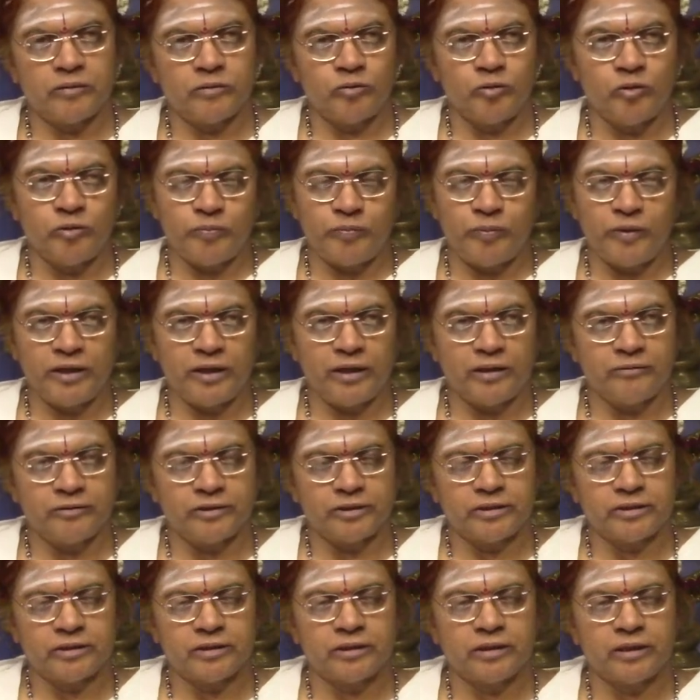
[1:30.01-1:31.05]
நுட்பங்கள்
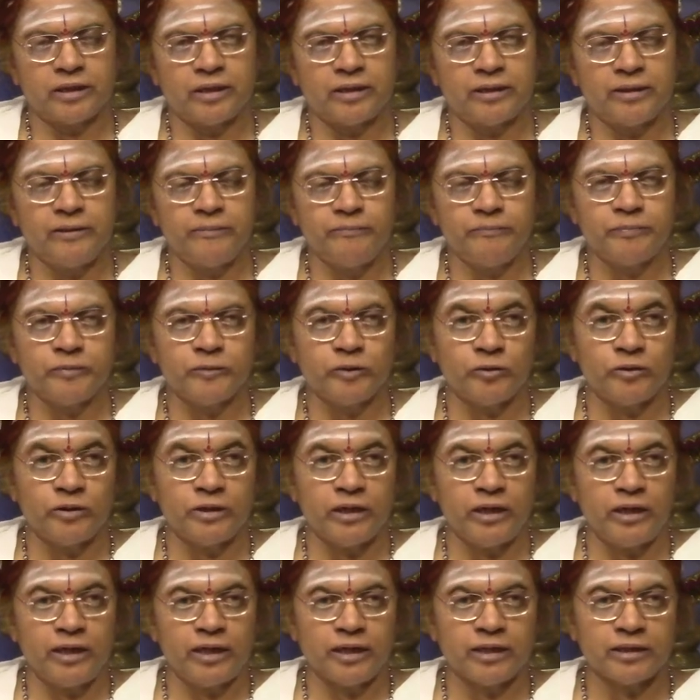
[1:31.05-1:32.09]
வச்சுருக்கிறாரு ஒரு
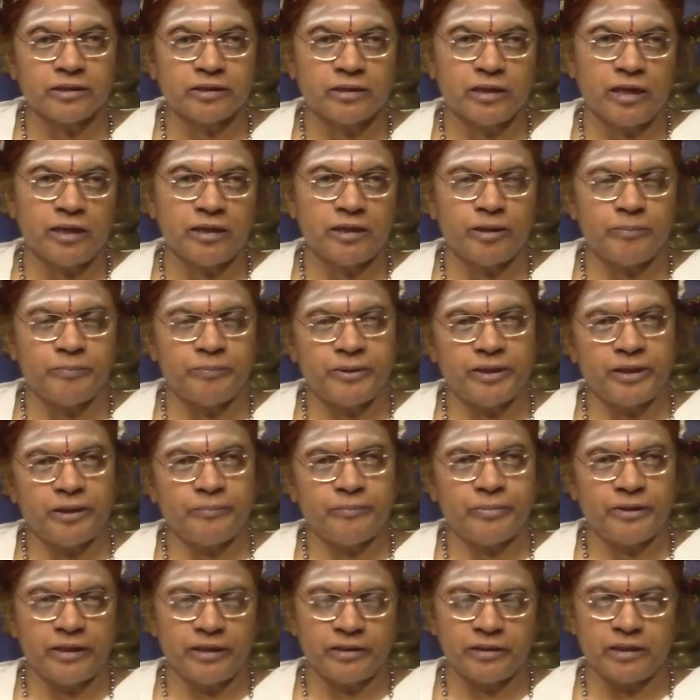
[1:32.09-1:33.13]
இல்லறத்தார் எப்படி
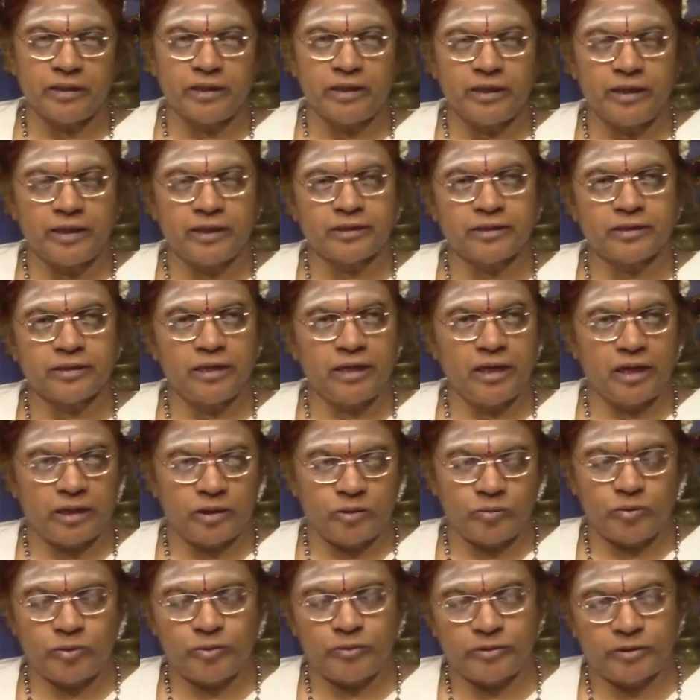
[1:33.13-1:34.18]
எப்படி அந்த இல்லறத்தை
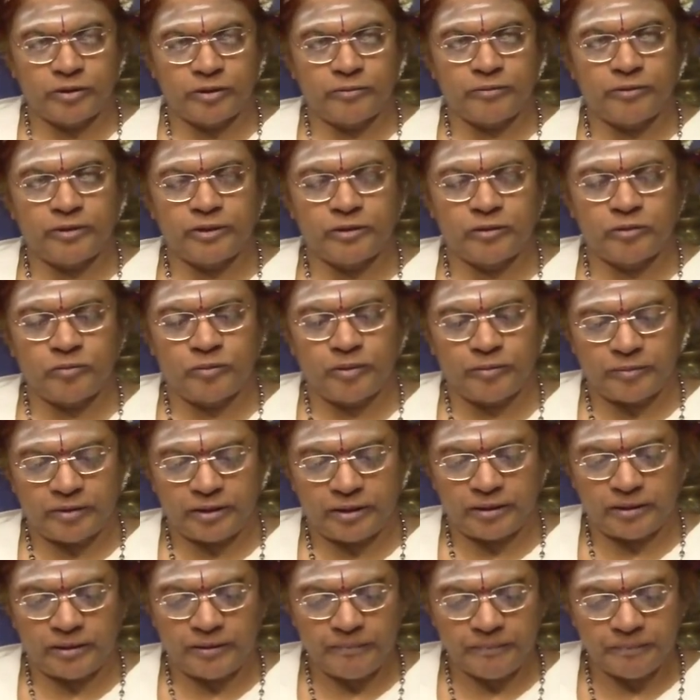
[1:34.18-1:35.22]
அனுபவிக்க வேண்டும்
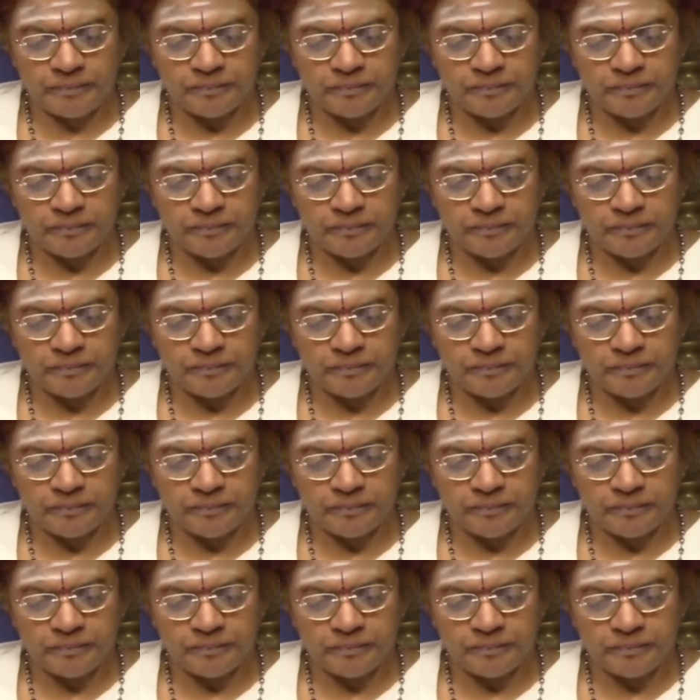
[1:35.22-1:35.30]
அப்படின்னு